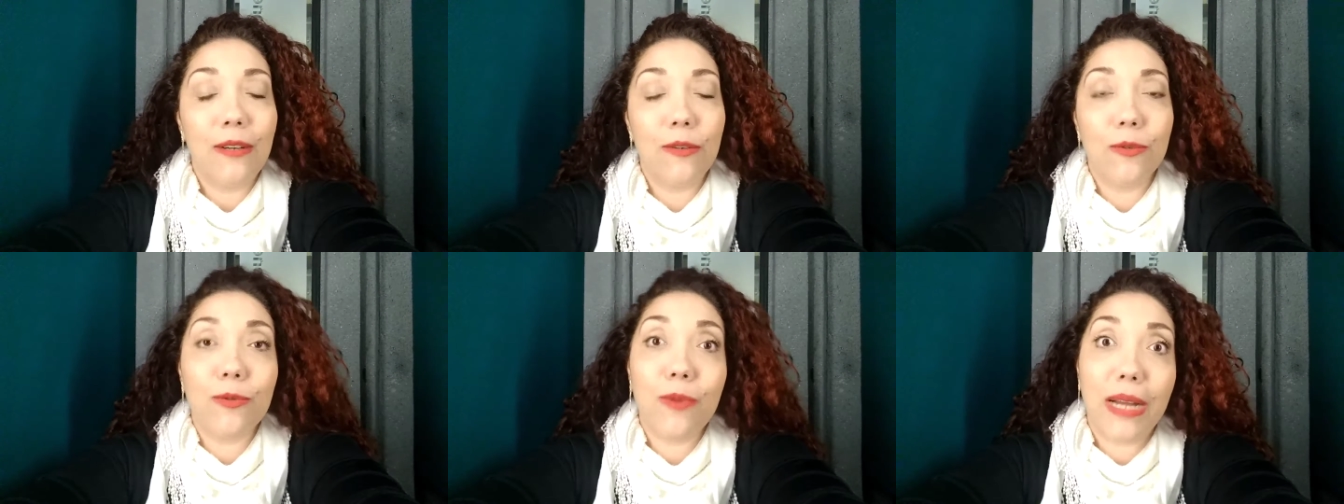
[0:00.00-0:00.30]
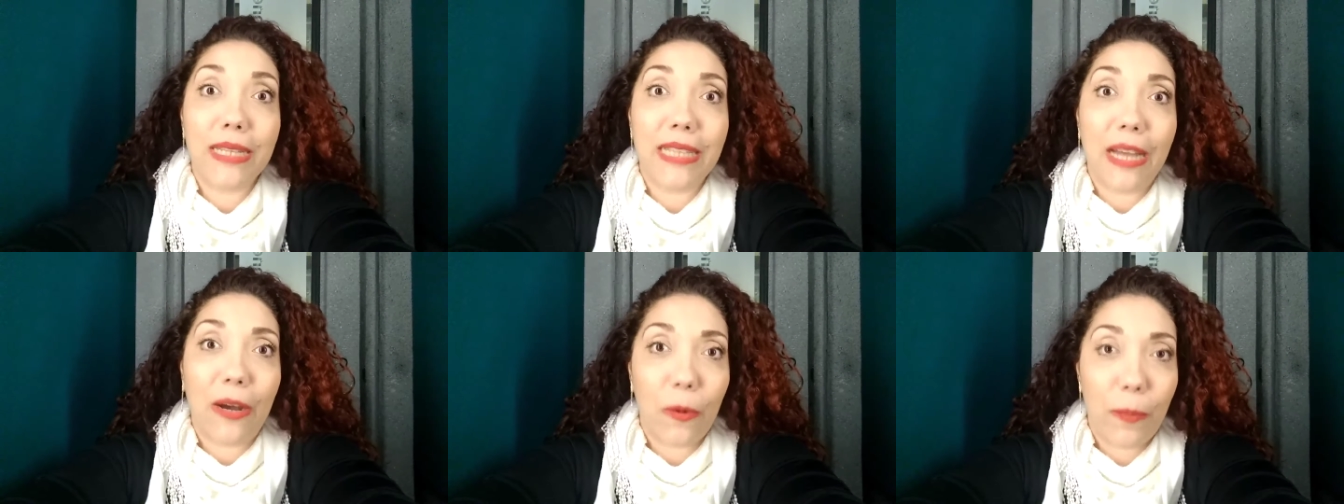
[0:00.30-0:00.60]
Um
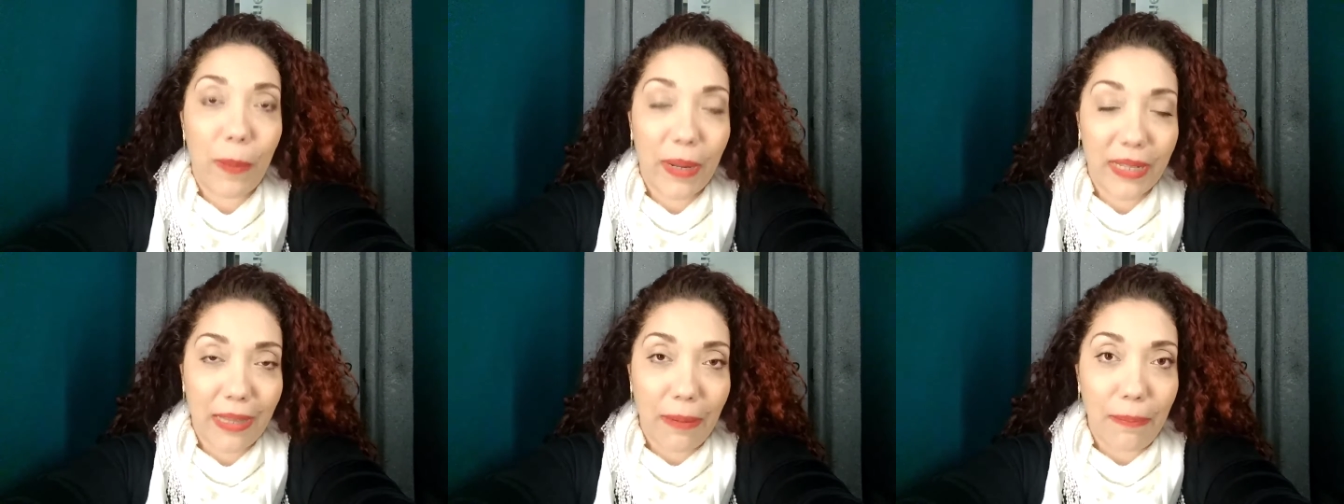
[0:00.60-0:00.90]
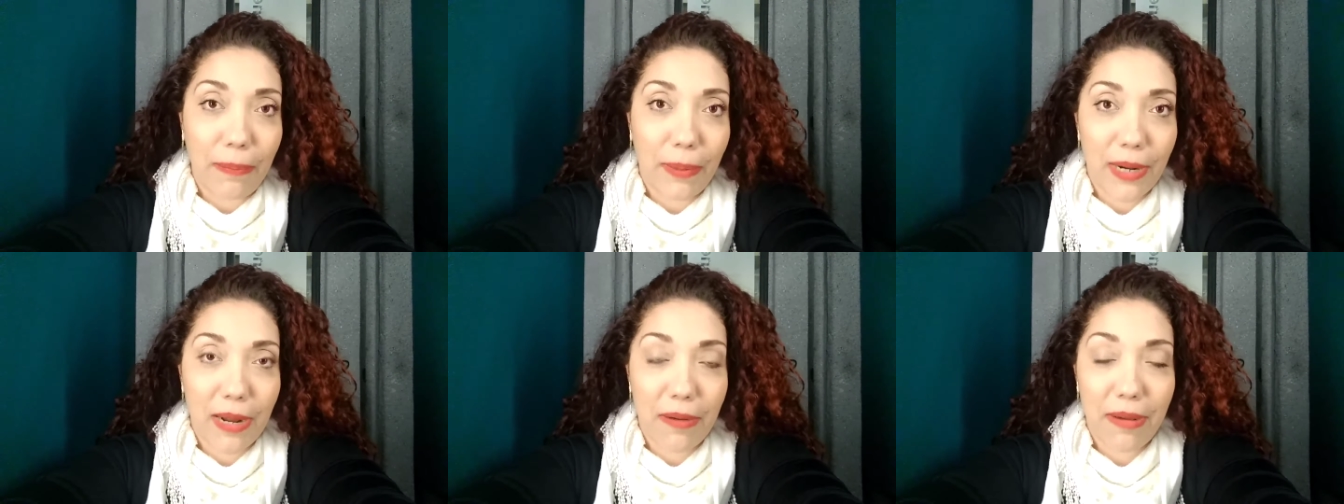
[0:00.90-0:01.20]
guarda-roupa
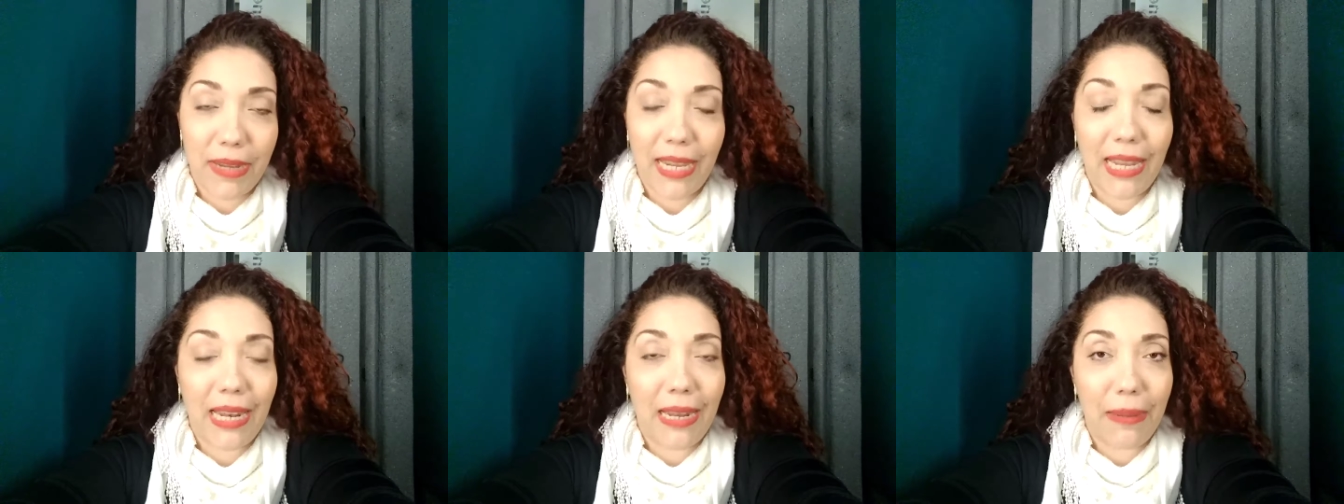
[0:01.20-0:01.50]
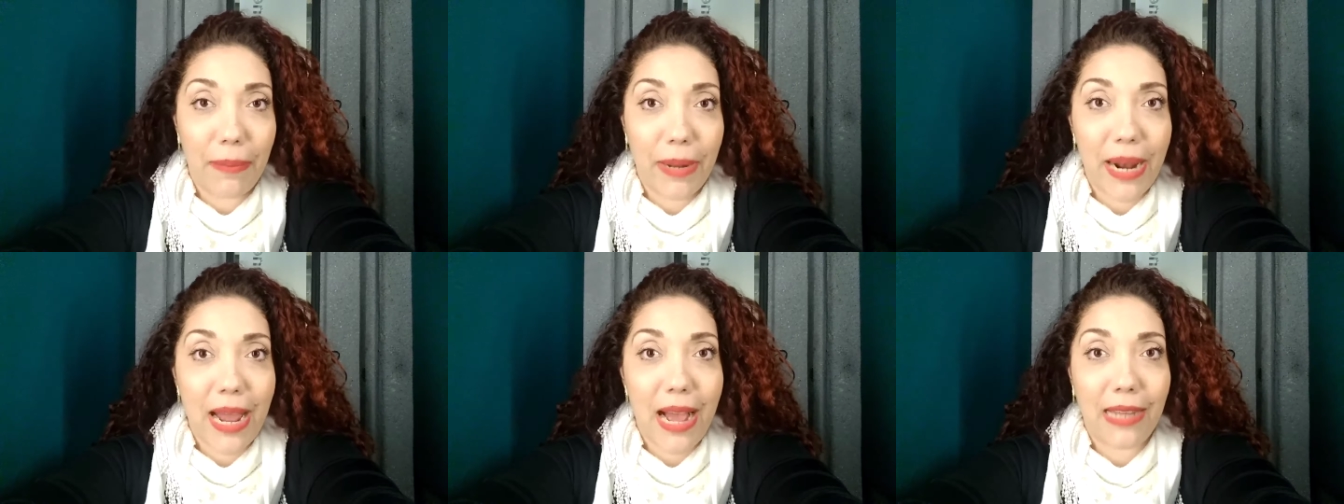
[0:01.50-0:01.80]
atemporal
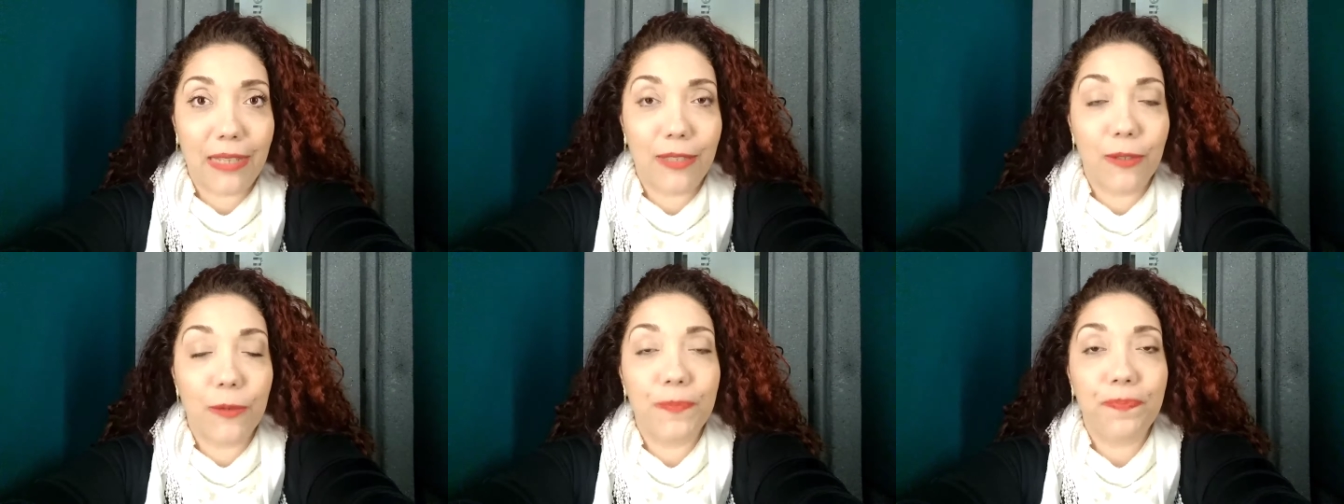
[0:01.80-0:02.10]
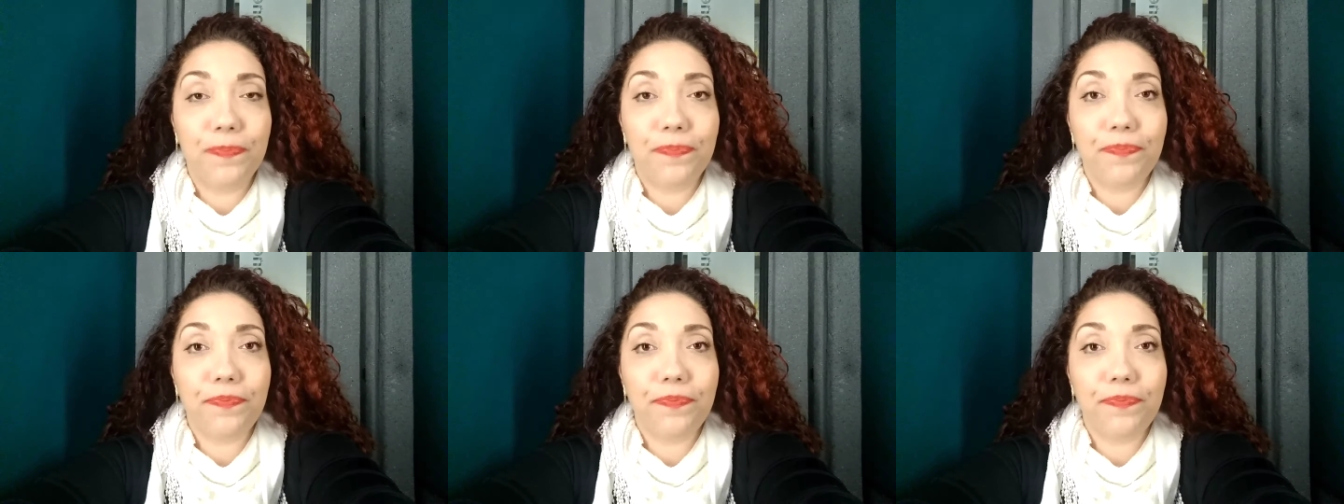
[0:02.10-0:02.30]
equilibrado